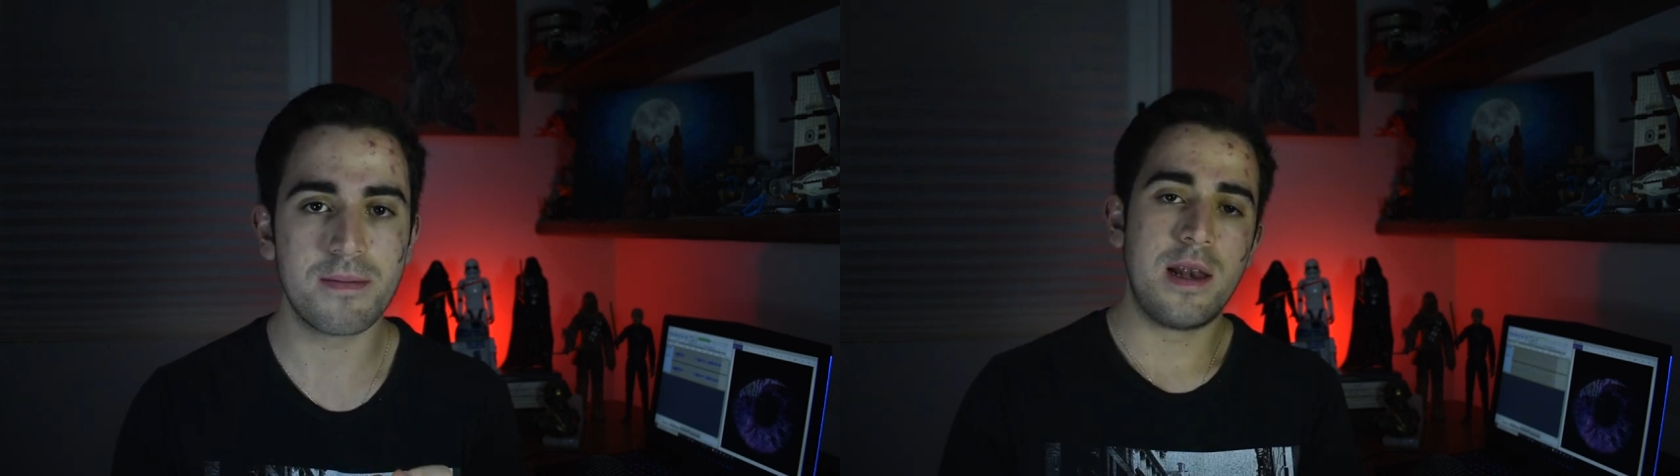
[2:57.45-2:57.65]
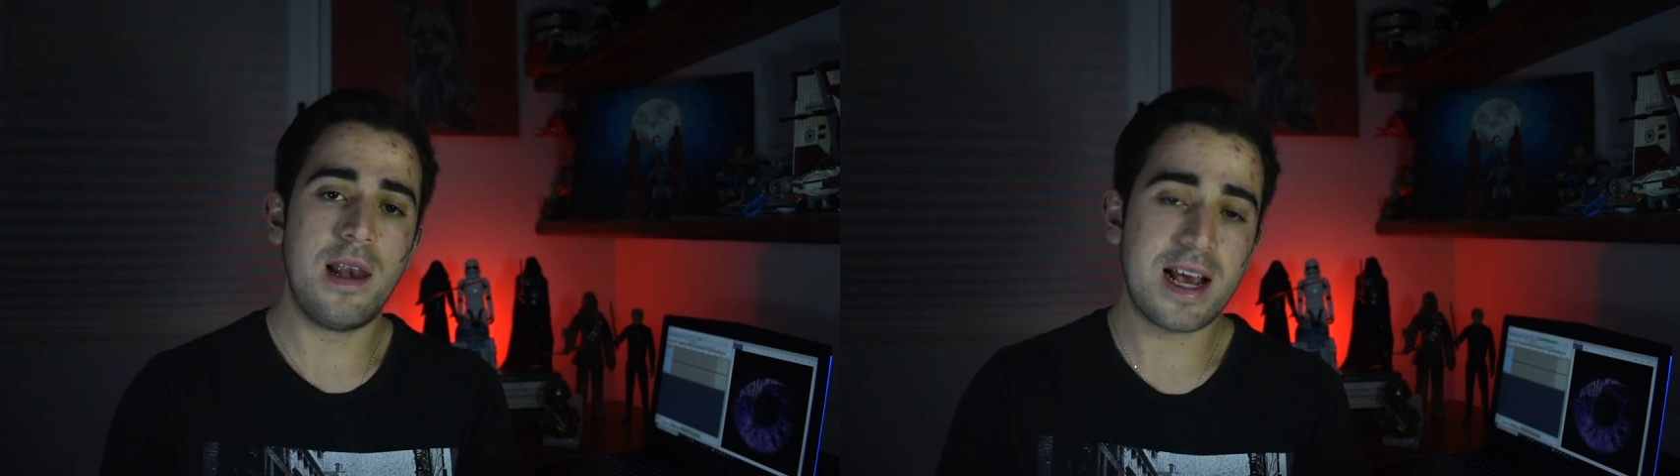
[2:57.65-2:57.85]

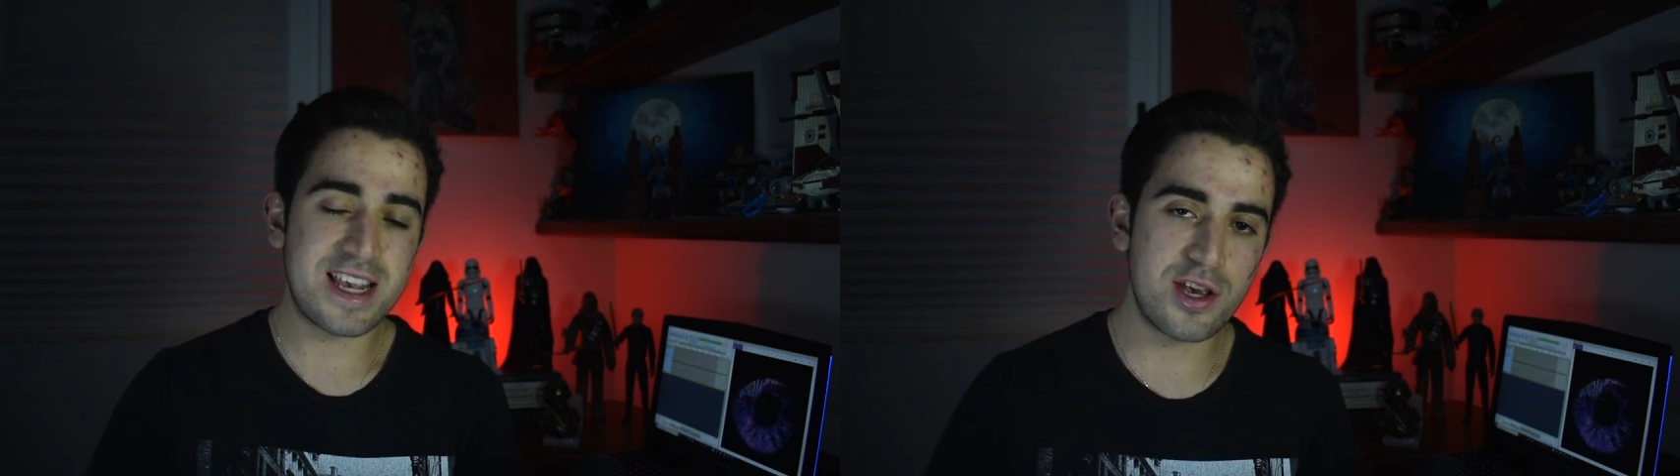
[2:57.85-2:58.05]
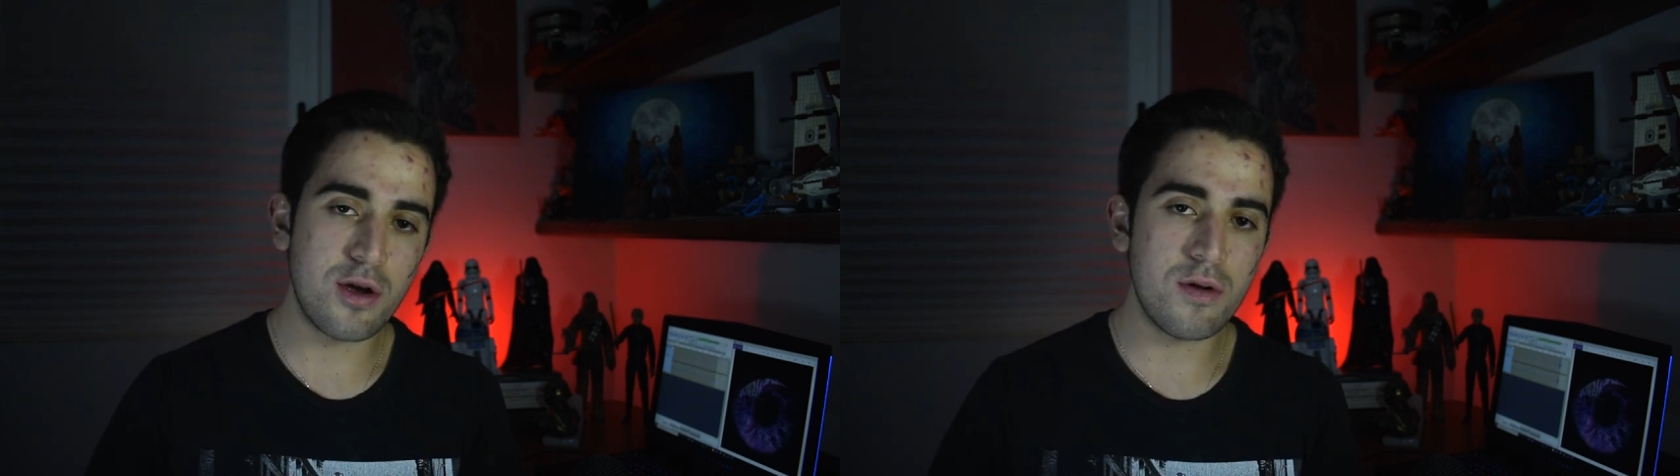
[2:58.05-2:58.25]
La
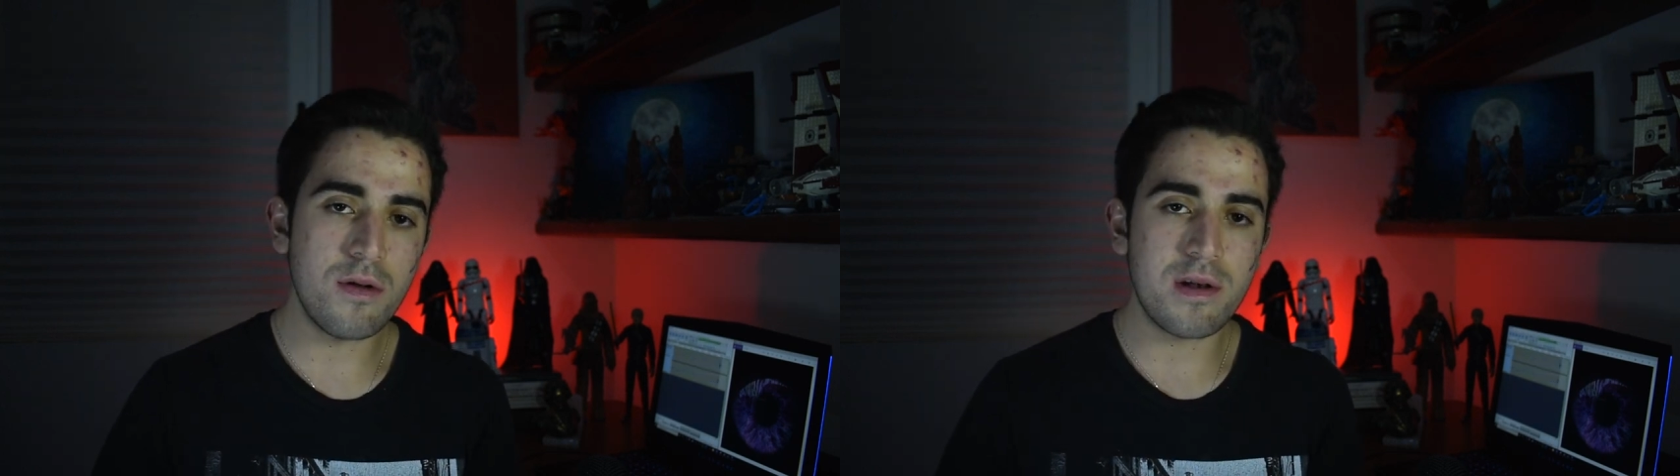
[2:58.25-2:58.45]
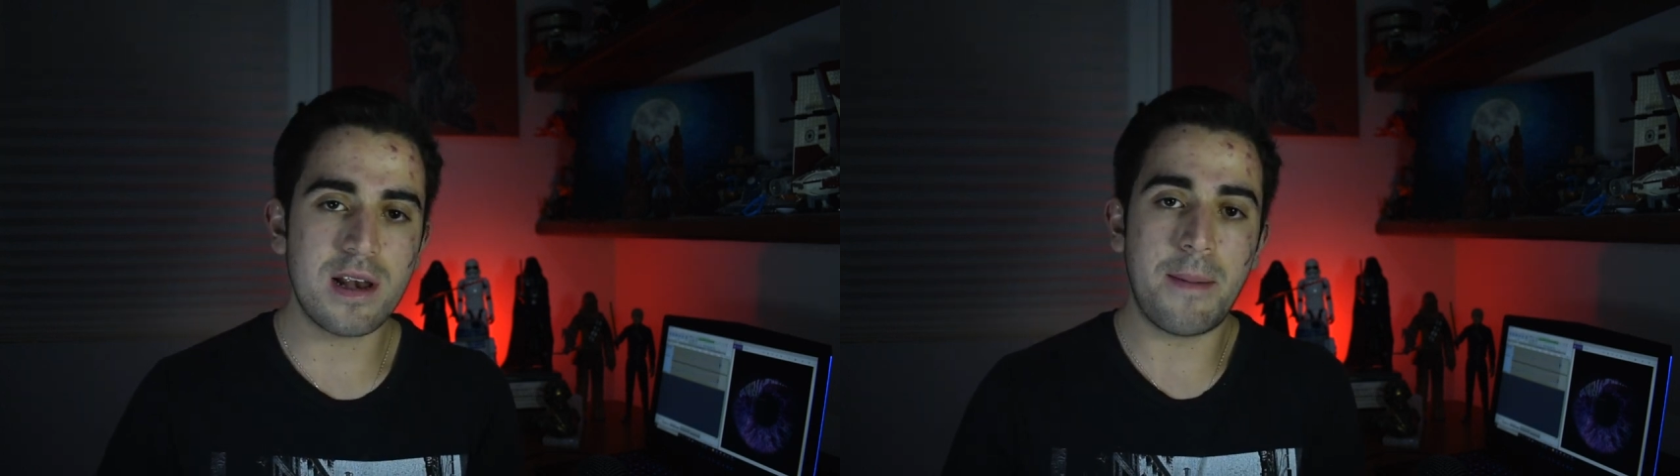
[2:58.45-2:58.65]

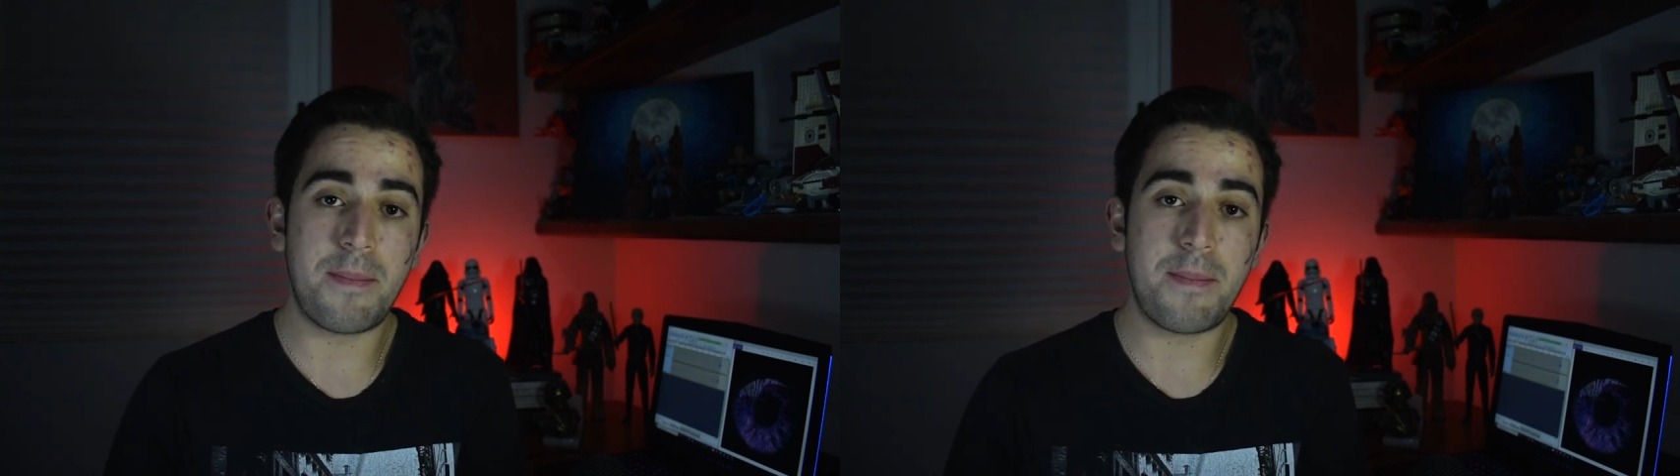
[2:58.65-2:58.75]
acción la